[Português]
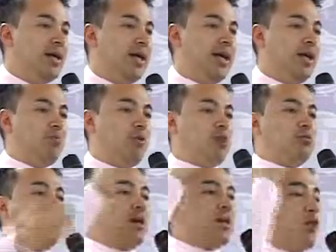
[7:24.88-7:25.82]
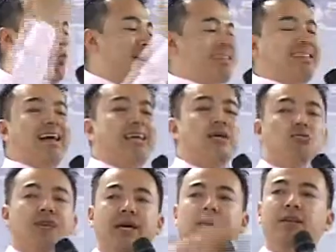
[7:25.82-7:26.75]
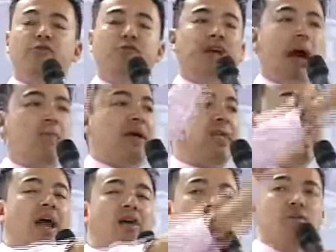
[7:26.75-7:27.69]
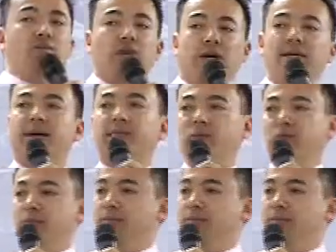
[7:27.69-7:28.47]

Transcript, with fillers: Ele pode perder o batalhão dele, ficar para trás e morrer na mão do